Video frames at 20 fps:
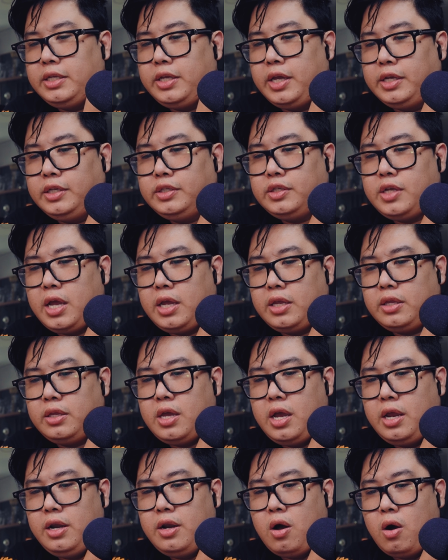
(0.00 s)
chuyển sang
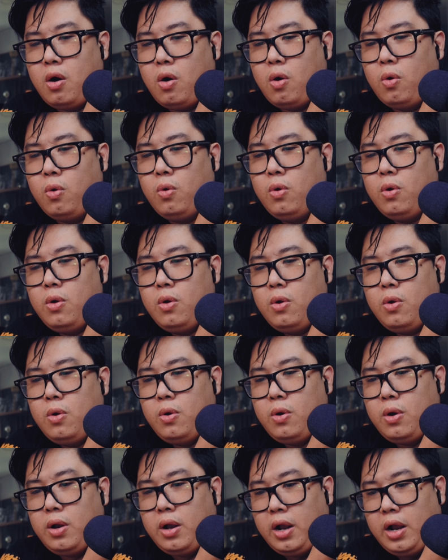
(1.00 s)
chế độ
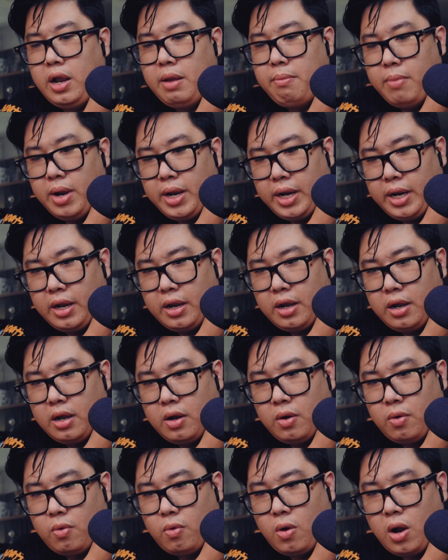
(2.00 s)
gaming
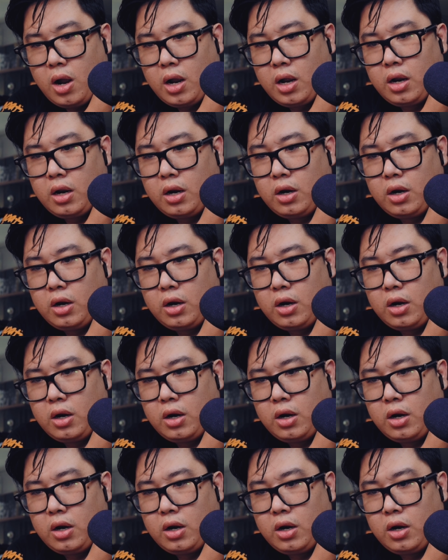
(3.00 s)
hoặc